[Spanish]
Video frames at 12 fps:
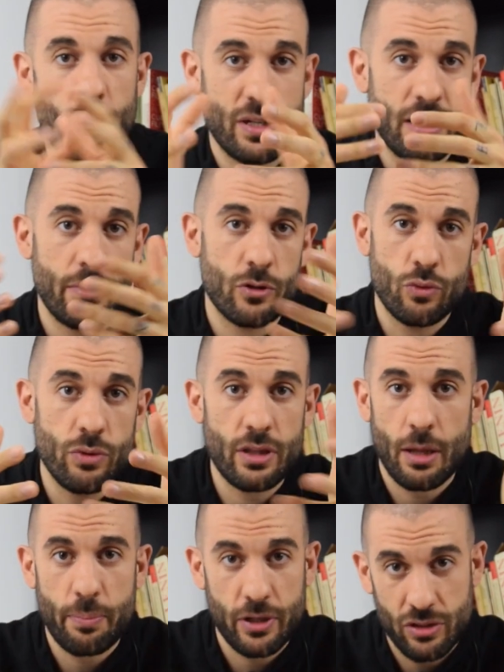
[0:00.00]
lo vas a ver tú y
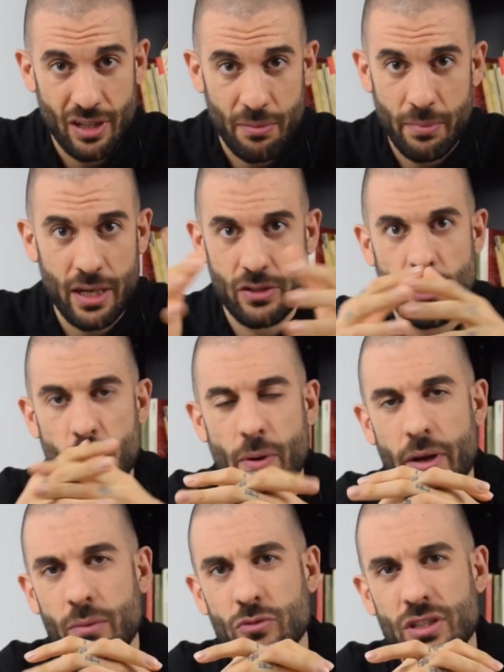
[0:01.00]
tres personas más, no lo
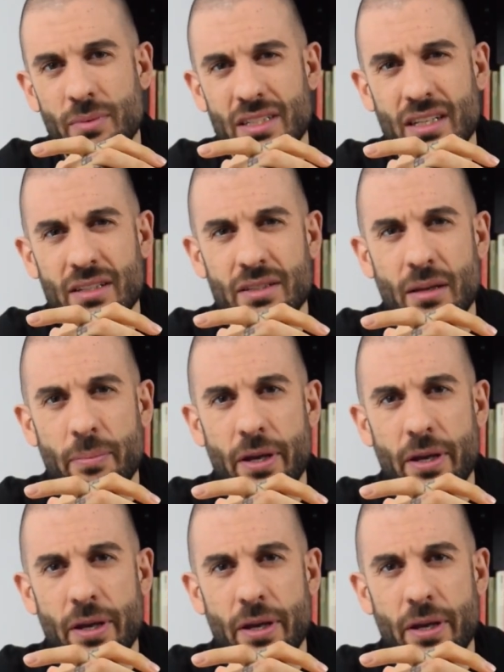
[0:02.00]
va a ver mucha más gente,